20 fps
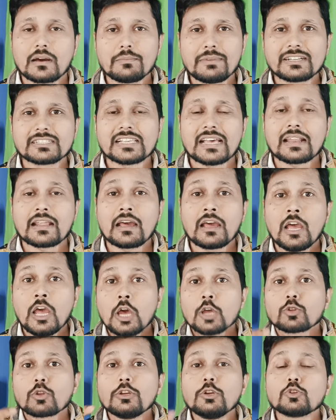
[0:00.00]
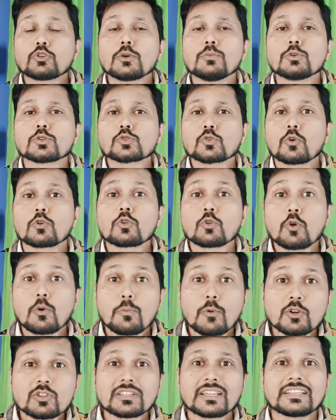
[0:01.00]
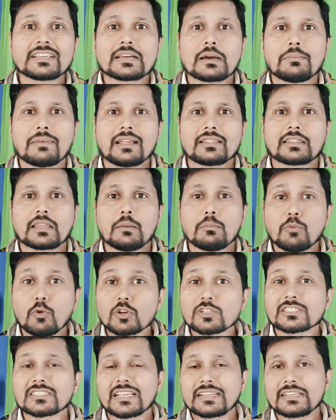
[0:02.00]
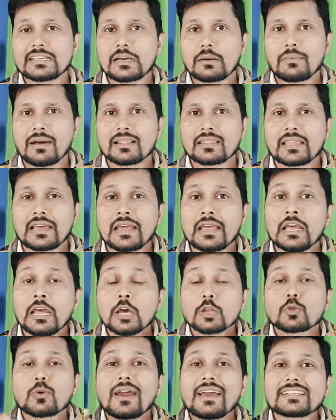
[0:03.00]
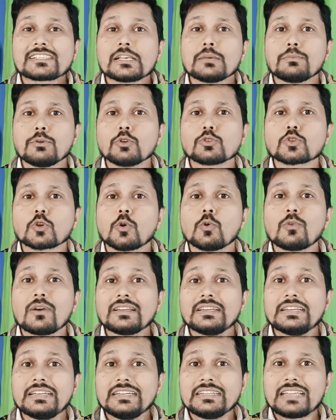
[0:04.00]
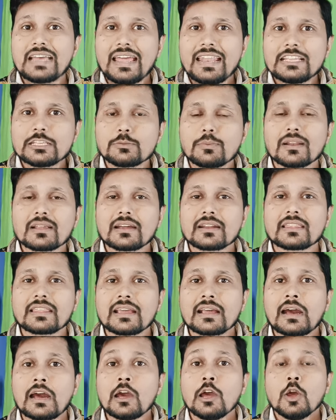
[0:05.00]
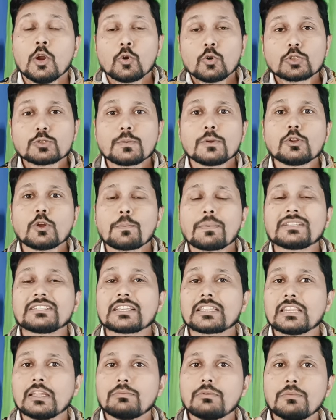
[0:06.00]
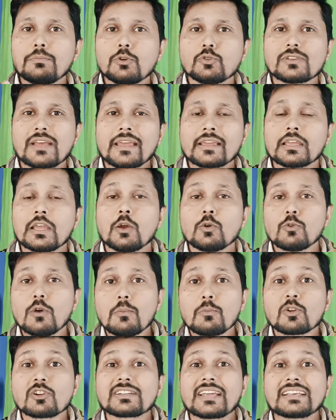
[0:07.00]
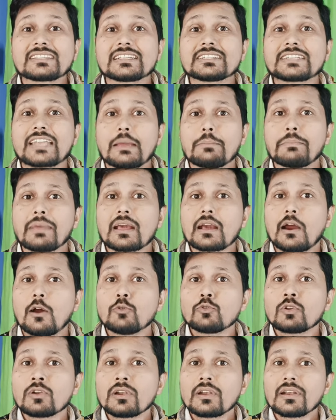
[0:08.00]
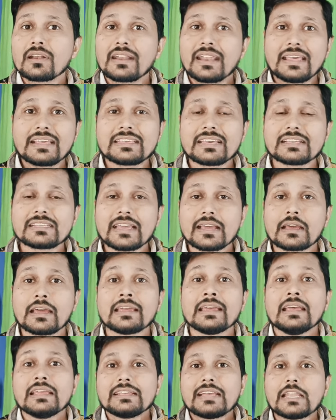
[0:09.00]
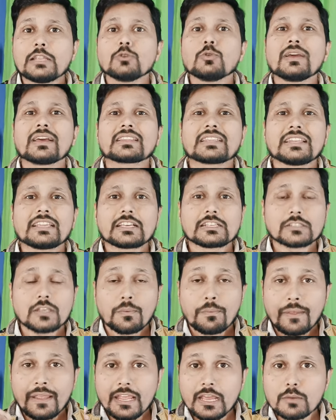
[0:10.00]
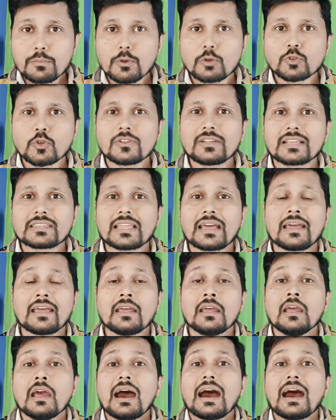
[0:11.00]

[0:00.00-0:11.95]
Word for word: कमेंट्स आ रहा है तो यूट्यूब उसको रोबोट तरीका मानता है बोर्ड तरीका मानता है तो ऐसे व्यूज को वह इन एलिजिबल कर देगा उस वीडियो पर जितने भी व्यूज आएंगे वो मोनोटाइजेशन टाइम में काउंट नहीं किया जाएगा यानी वो एक तरीके से फेक व्यूज हो जाता है